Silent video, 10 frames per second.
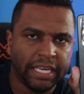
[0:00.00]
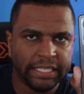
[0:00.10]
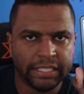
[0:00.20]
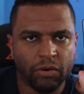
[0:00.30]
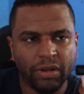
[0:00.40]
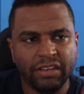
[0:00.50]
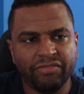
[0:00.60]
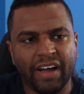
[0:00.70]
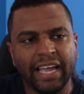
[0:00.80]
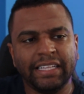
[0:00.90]
Então ele
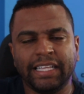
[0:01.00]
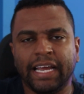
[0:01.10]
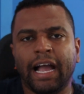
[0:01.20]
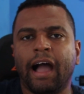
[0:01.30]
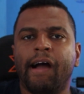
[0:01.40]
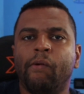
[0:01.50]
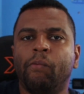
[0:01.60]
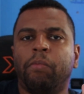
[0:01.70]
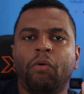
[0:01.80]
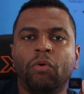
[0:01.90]
vai entregar um
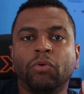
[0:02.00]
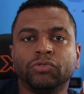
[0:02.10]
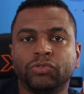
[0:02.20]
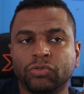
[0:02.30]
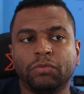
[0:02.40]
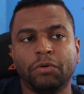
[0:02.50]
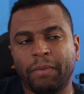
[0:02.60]
bom consumo,